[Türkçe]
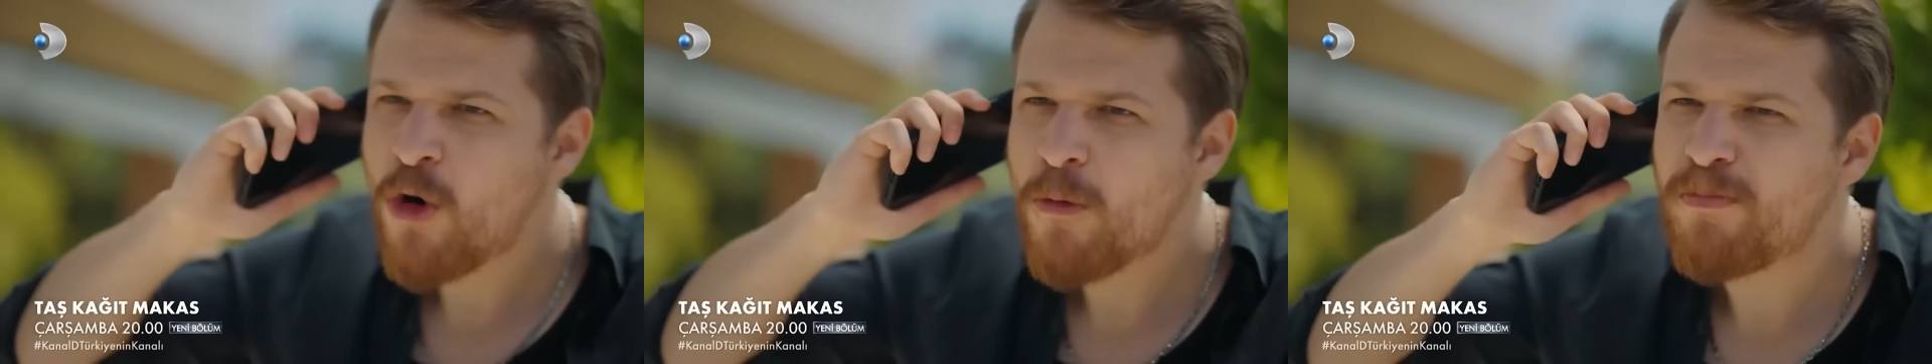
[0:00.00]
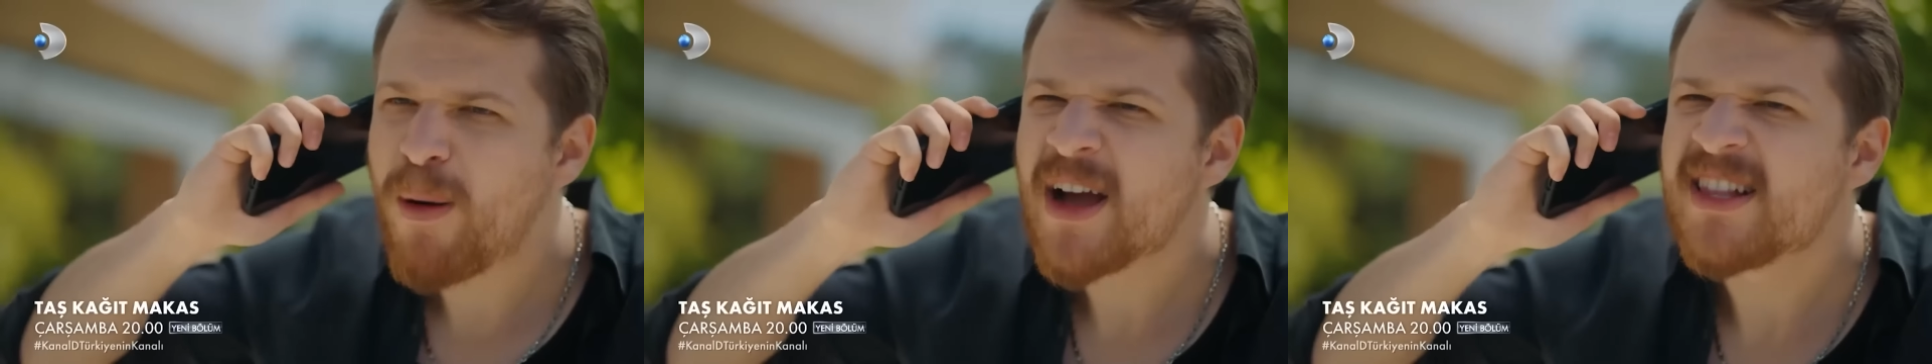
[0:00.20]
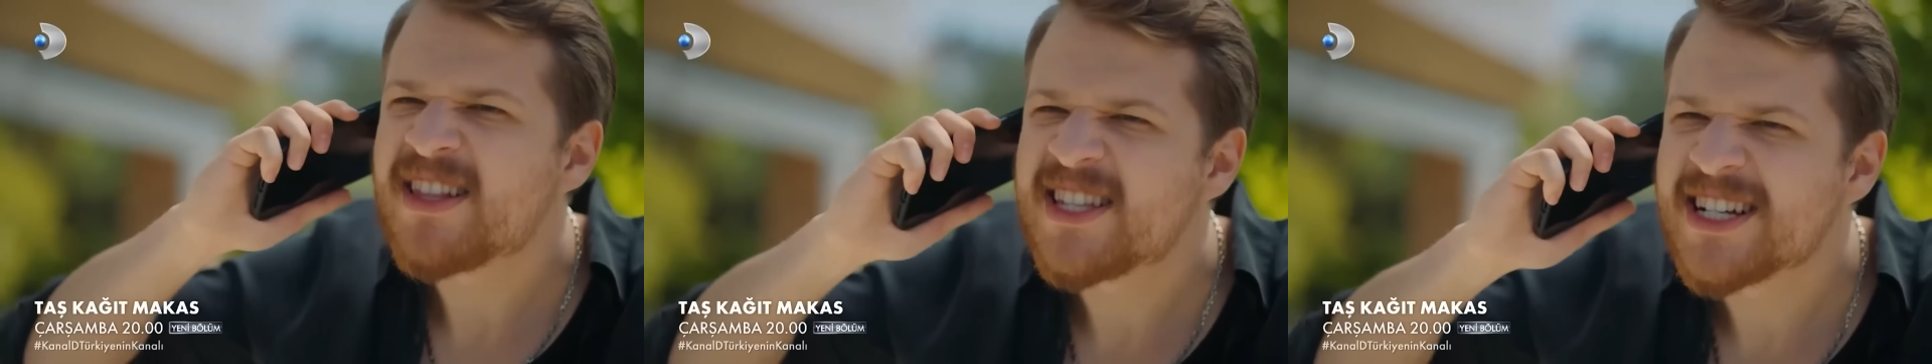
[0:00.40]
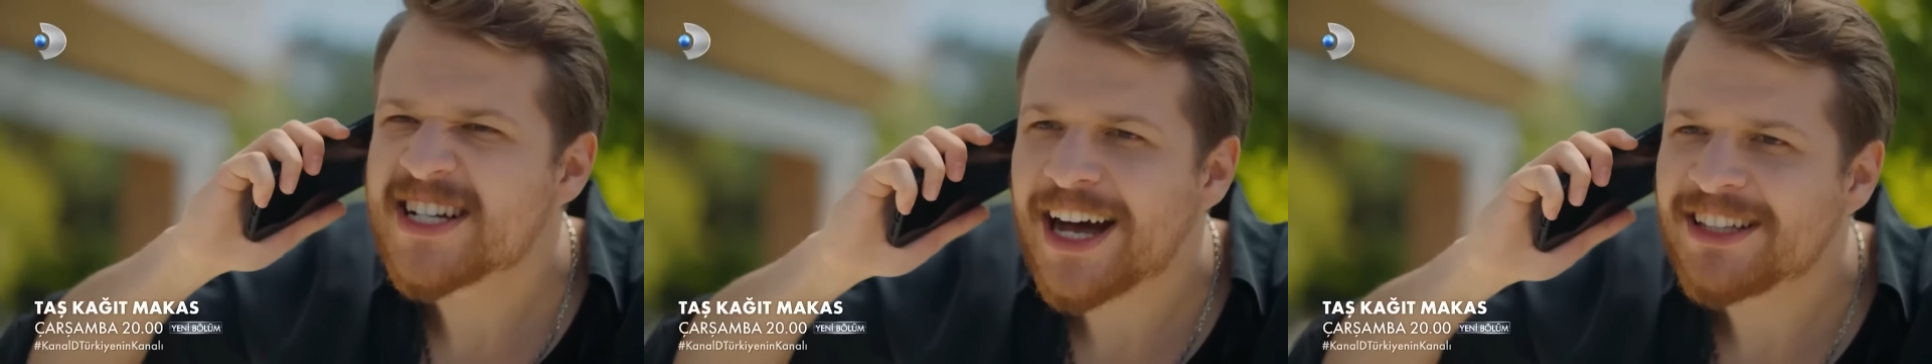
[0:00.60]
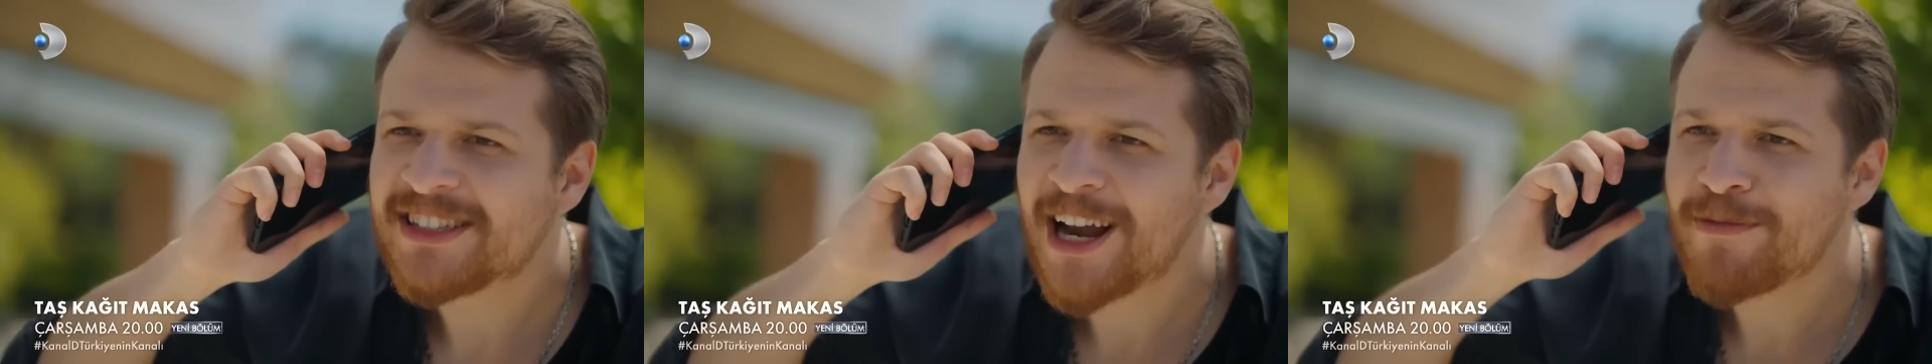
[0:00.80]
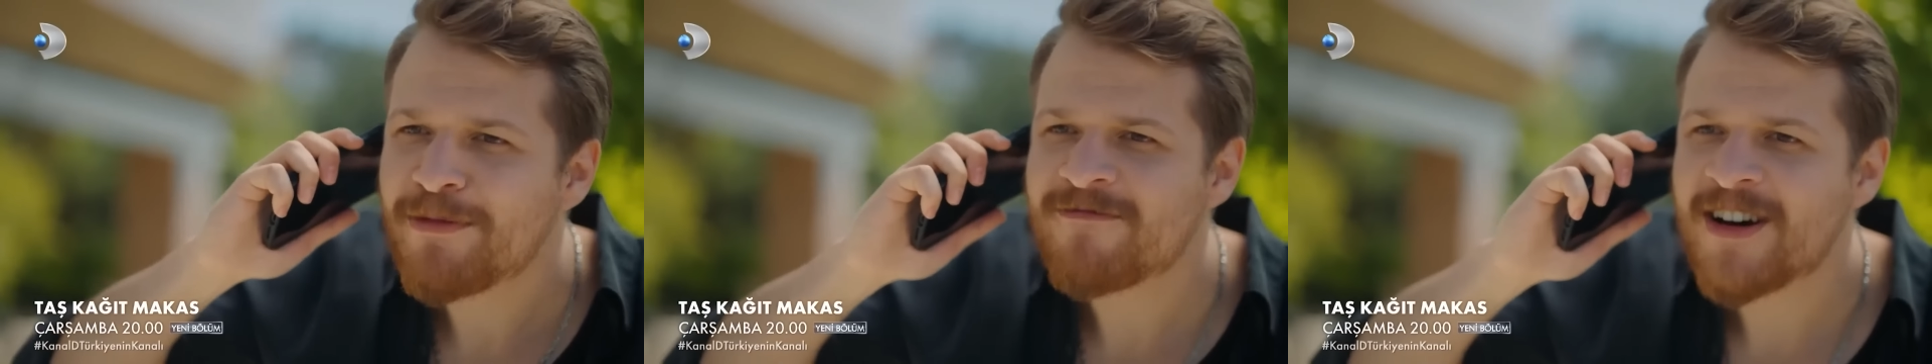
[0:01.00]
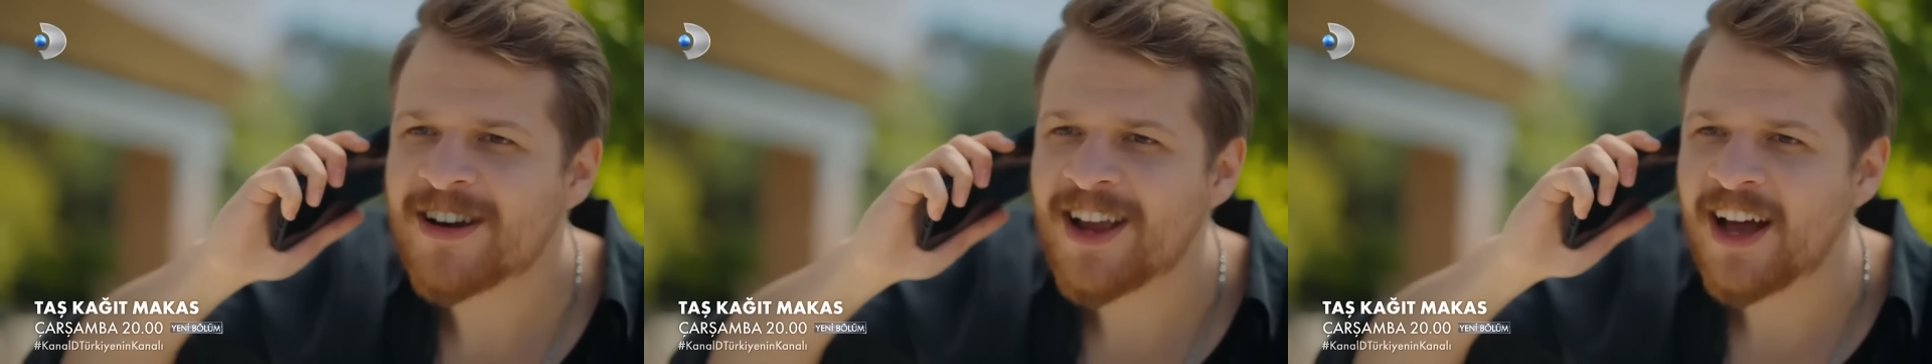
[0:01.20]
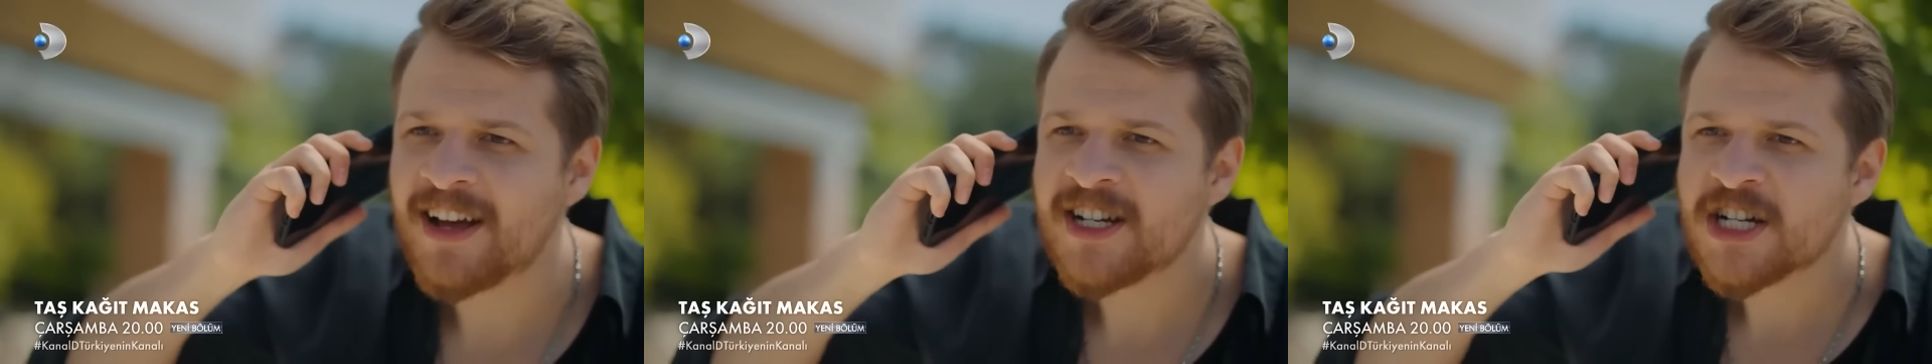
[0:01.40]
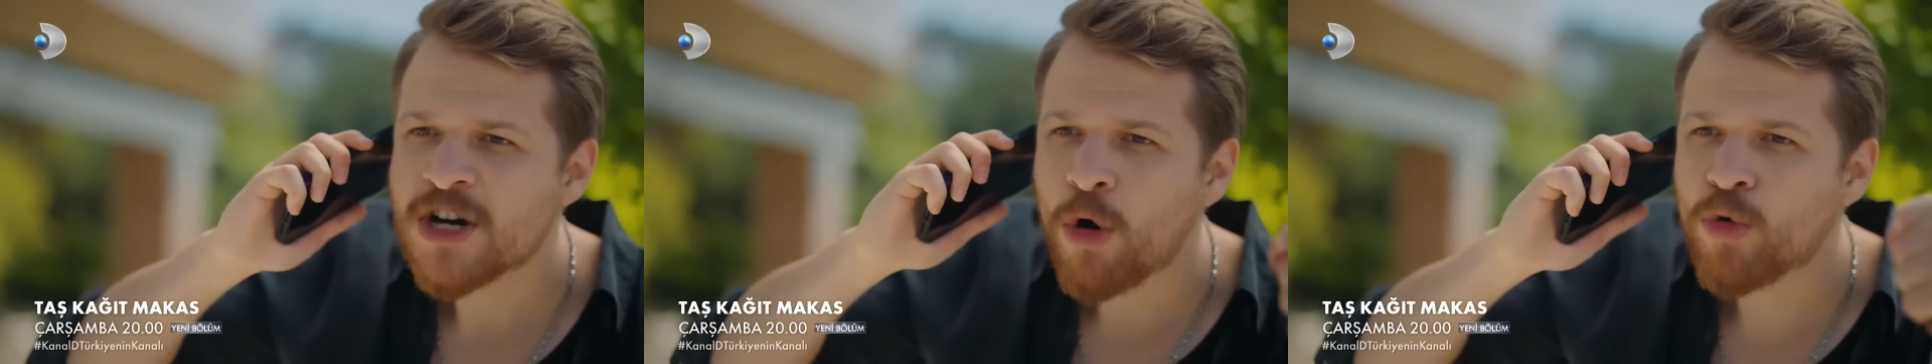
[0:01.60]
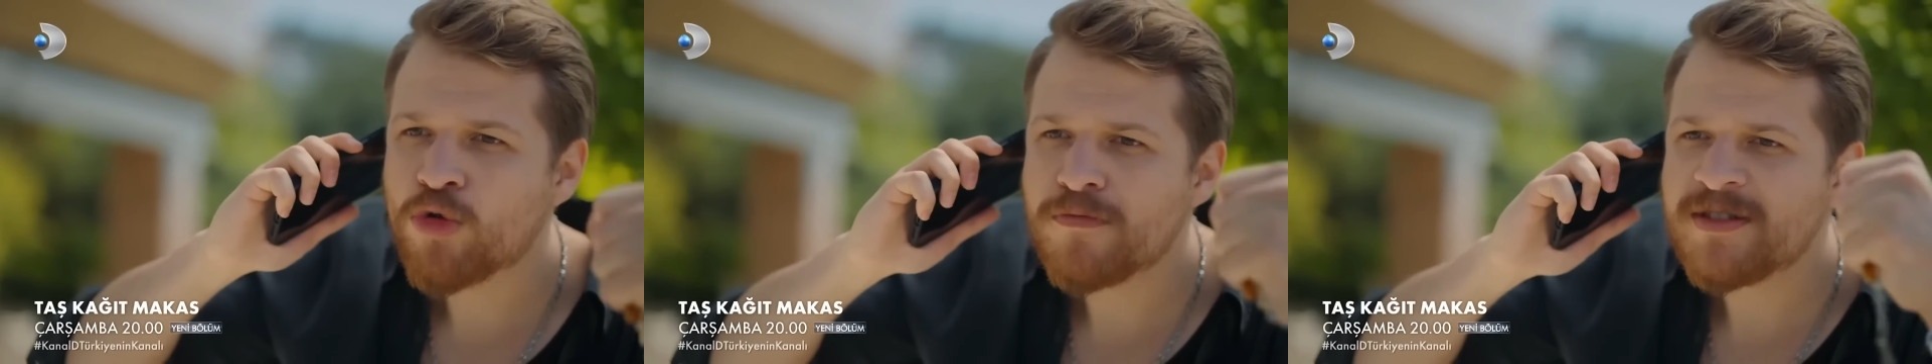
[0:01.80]
o bayıldığın Kadri abin var ya...
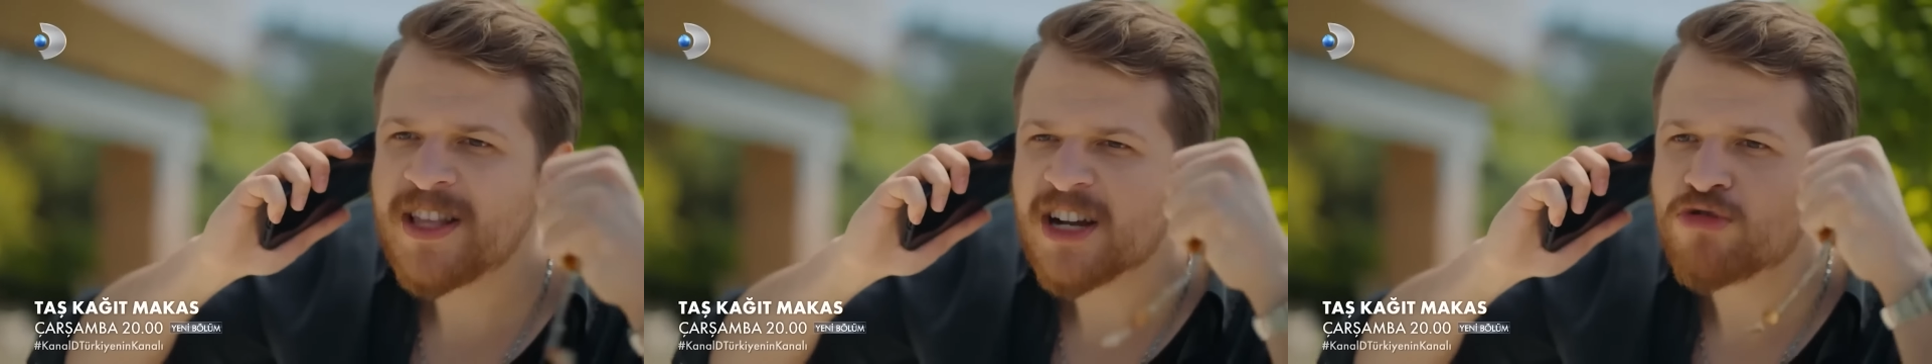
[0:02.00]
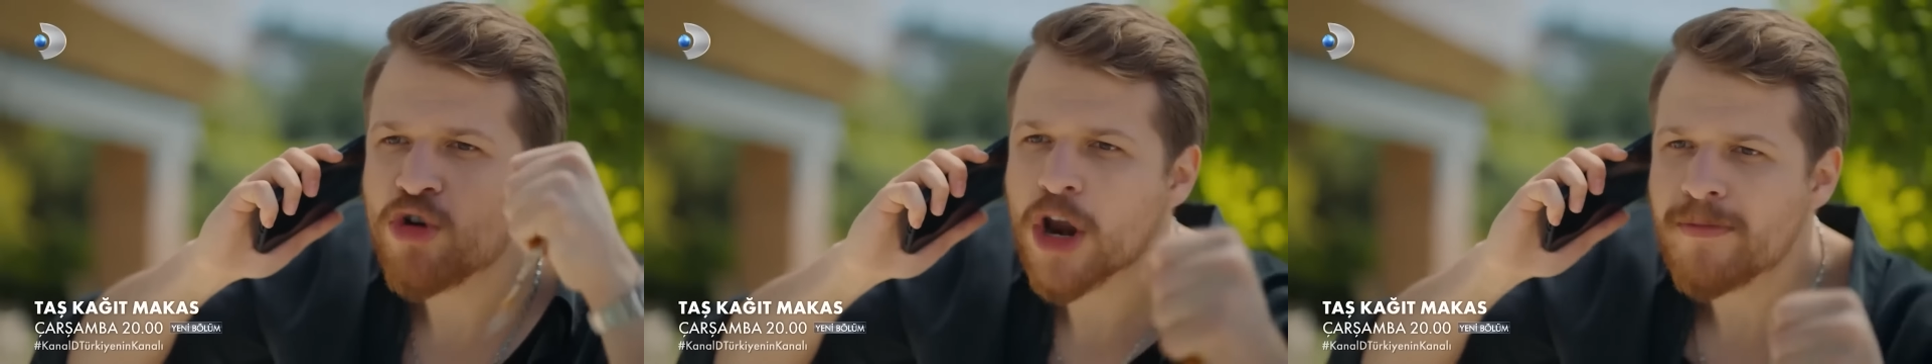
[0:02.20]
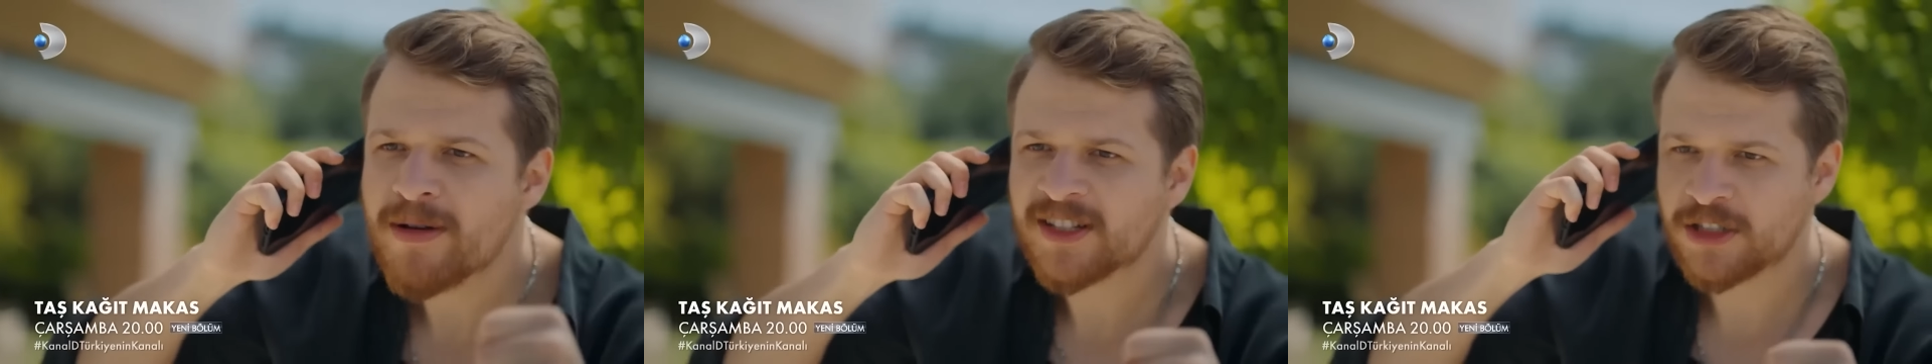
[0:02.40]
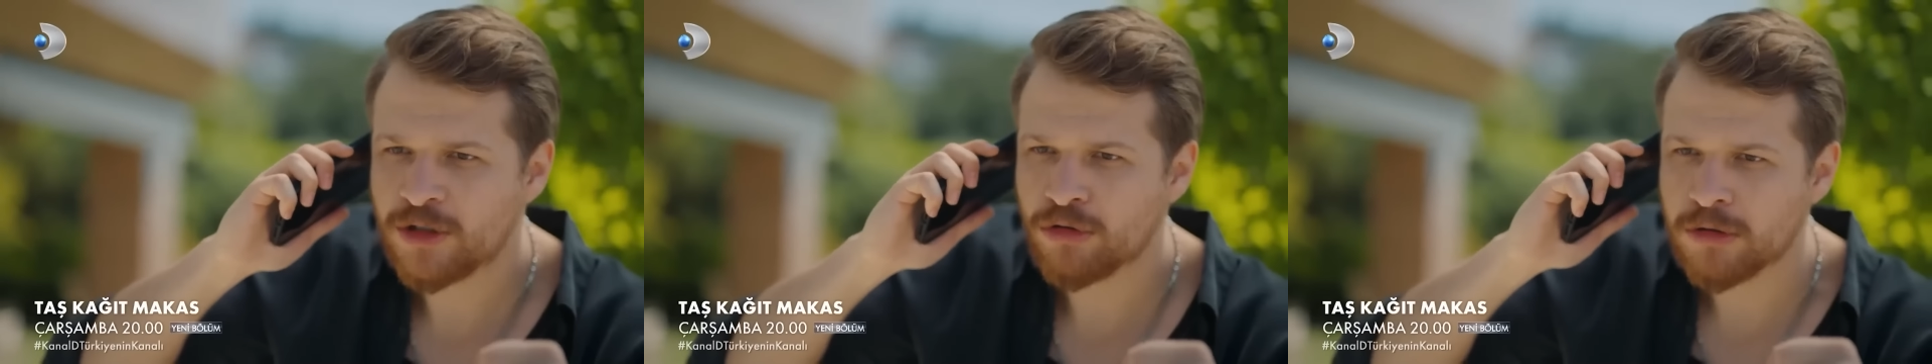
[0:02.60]
...onu bir daha göremezsin